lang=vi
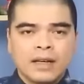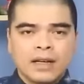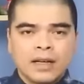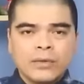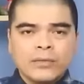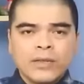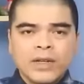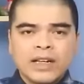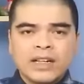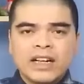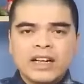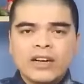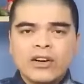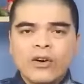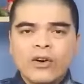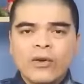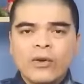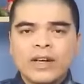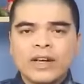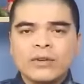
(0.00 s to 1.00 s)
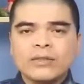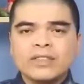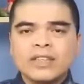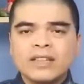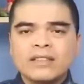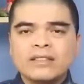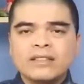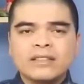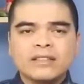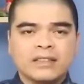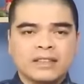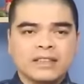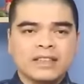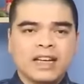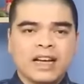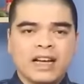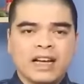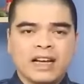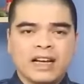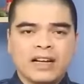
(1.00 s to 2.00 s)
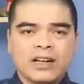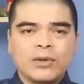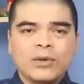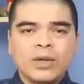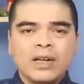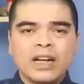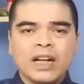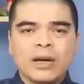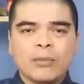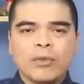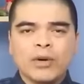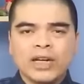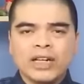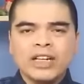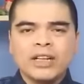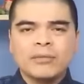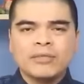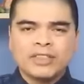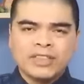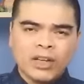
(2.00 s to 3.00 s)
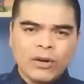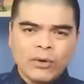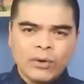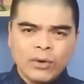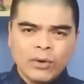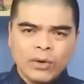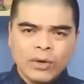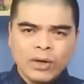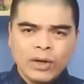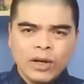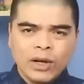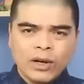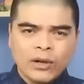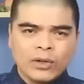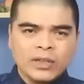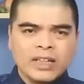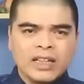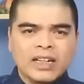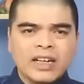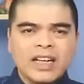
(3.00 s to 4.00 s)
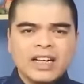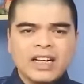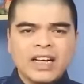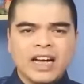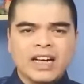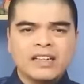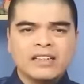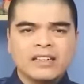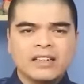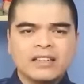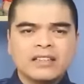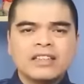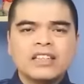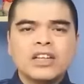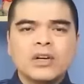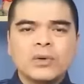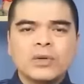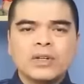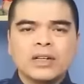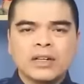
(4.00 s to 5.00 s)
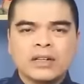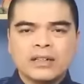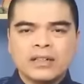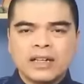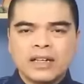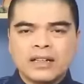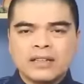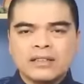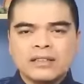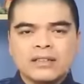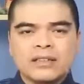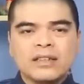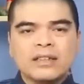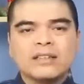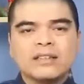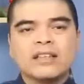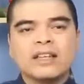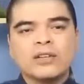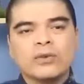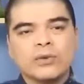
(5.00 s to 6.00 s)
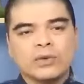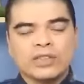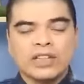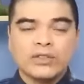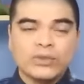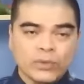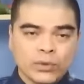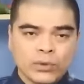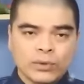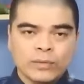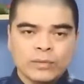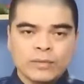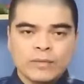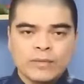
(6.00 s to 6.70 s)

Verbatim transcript: cái việc cây khô héo chết trước cửa nhà luôn là một cái điểm xấu có thể gây ảnh hưởng tiêu cực đến cái sự hưng thịnh của gia chủ